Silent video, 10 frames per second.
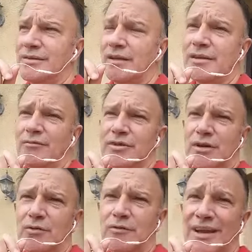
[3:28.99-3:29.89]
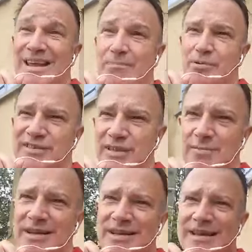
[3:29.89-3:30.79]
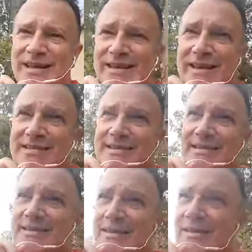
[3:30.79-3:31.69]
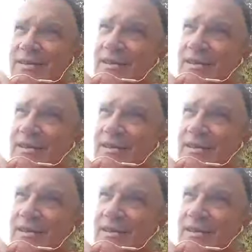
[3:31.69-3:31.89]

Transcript: certains vont découvrir les possibilités qui existent,